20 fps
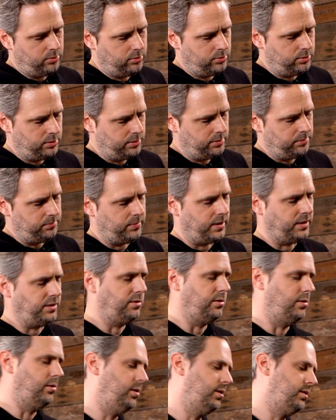und
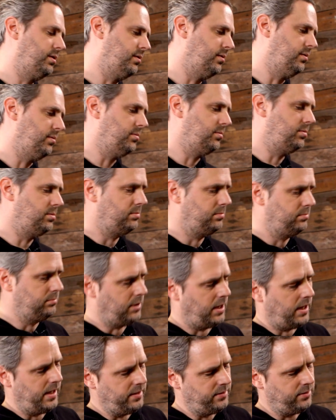manche Leute
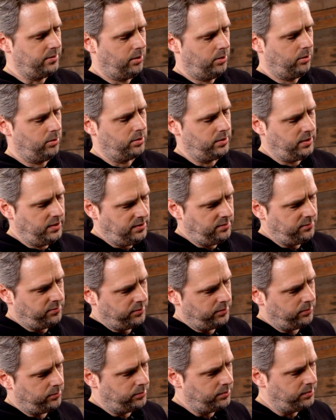halten auch Licht
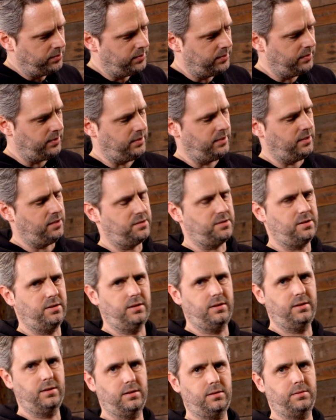von unten in den
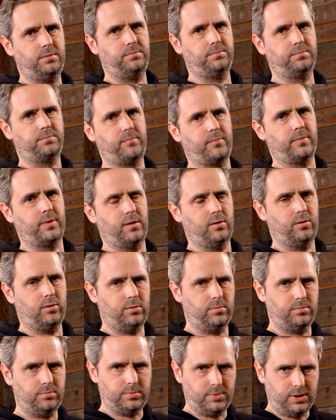Zylinder
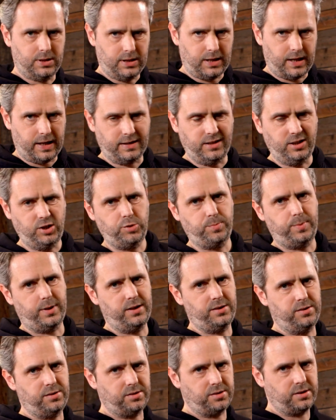um einen
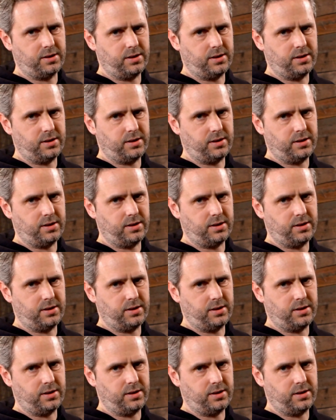Lichtspalt zu